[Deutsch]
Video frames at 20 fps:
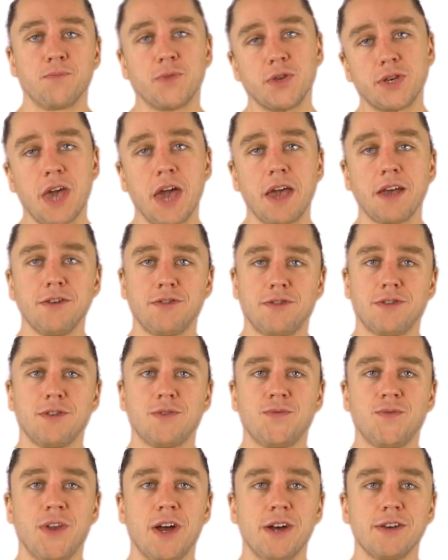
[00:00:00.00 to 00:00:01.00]
Die gängigste
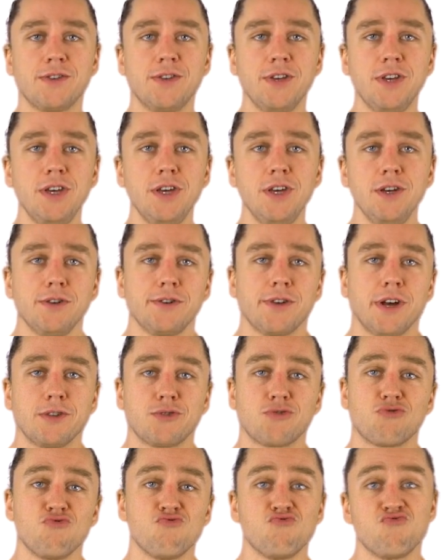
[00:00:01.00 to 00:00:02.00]
ist vielleicht die,
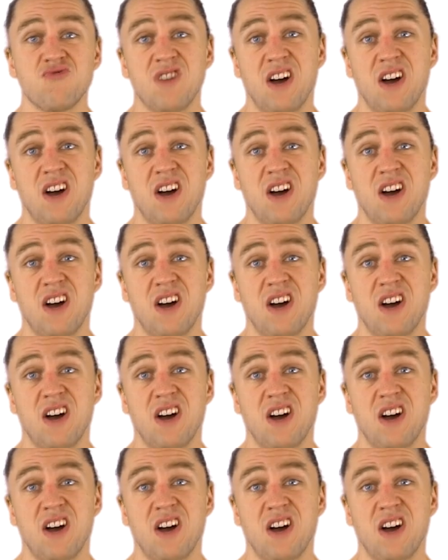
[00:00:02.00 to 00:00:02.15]
dass du